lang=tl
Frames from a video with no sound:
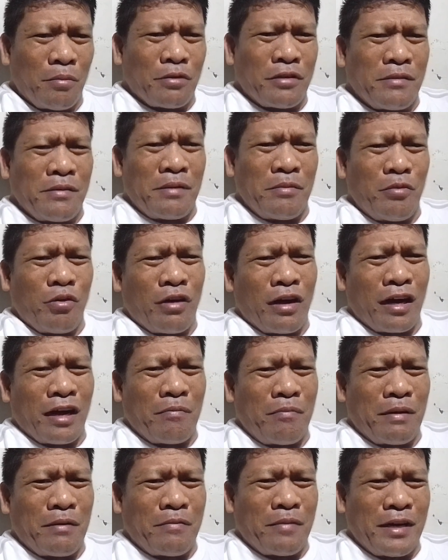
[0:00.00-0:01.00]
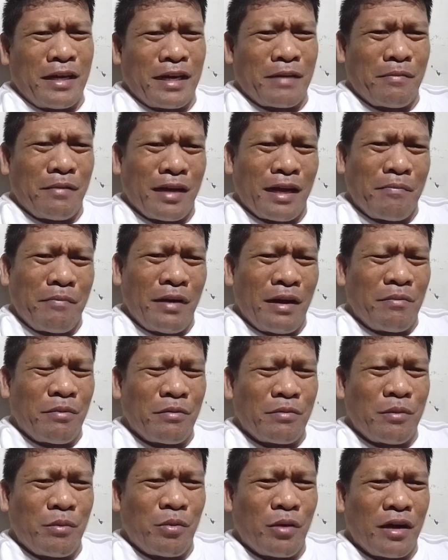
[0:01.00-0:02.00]
Buti na mukha ka pang may harapan. Kapal
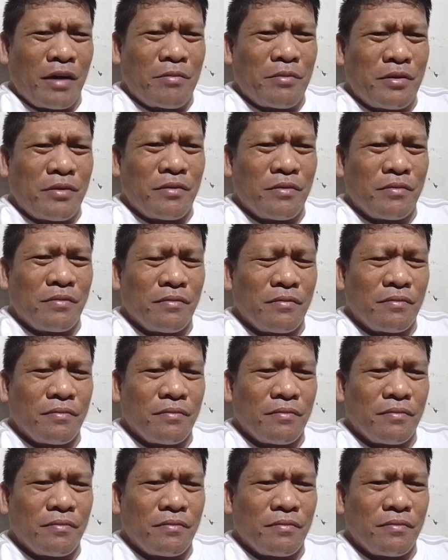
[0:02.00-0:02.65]
pang mumukha mo, no?